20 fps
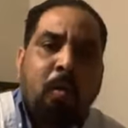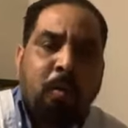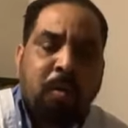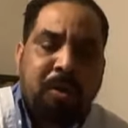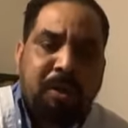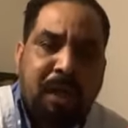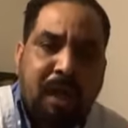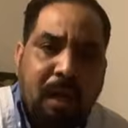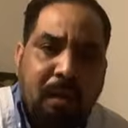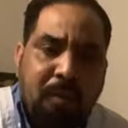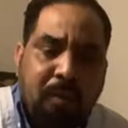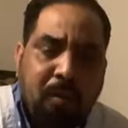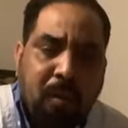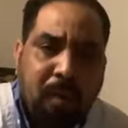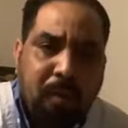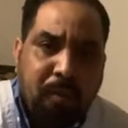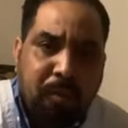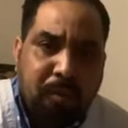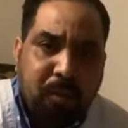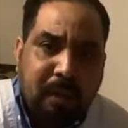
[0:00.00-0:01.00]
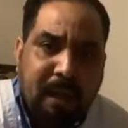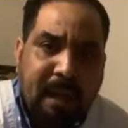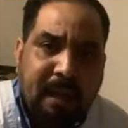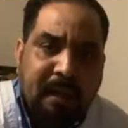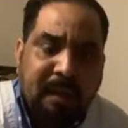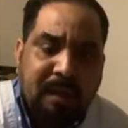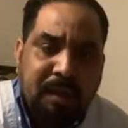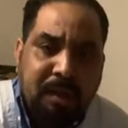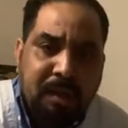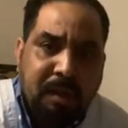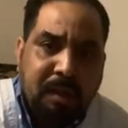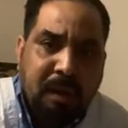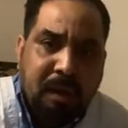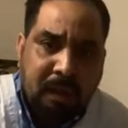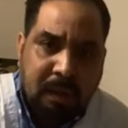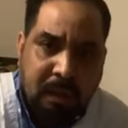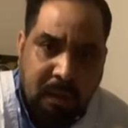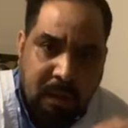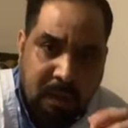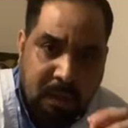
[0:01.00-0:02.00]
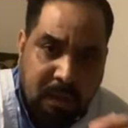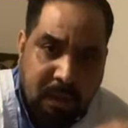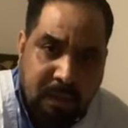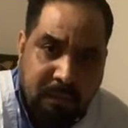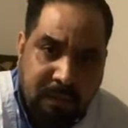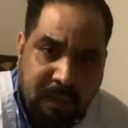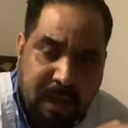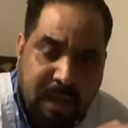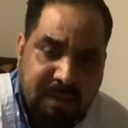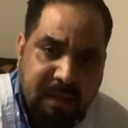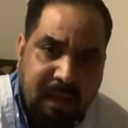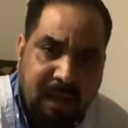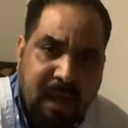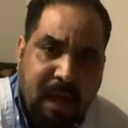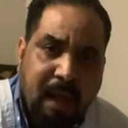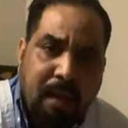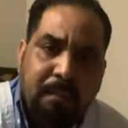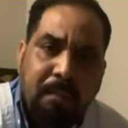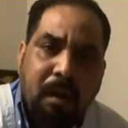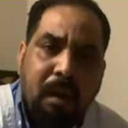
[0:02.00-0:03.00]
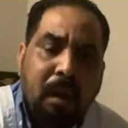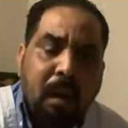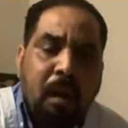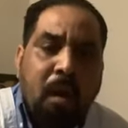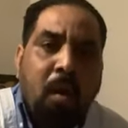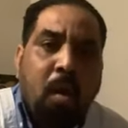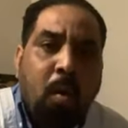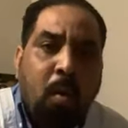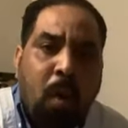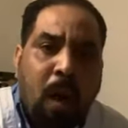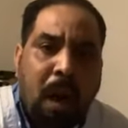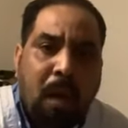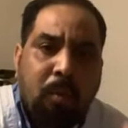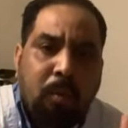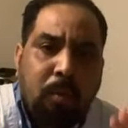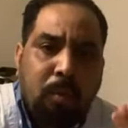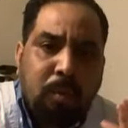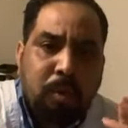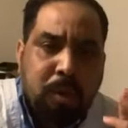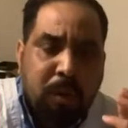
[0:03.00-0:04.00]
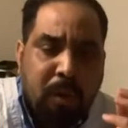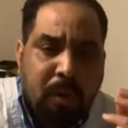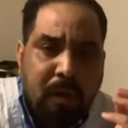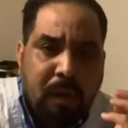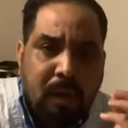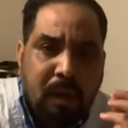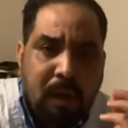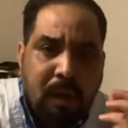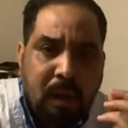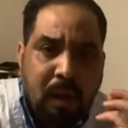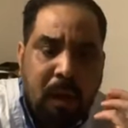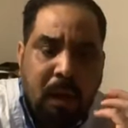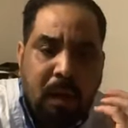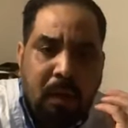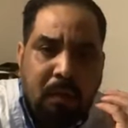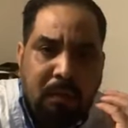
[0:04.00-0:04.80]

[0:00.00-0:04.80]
وشراوا وقبلوا الدولار اللي اللي في الخزينه العامه وحولوا شهر آه،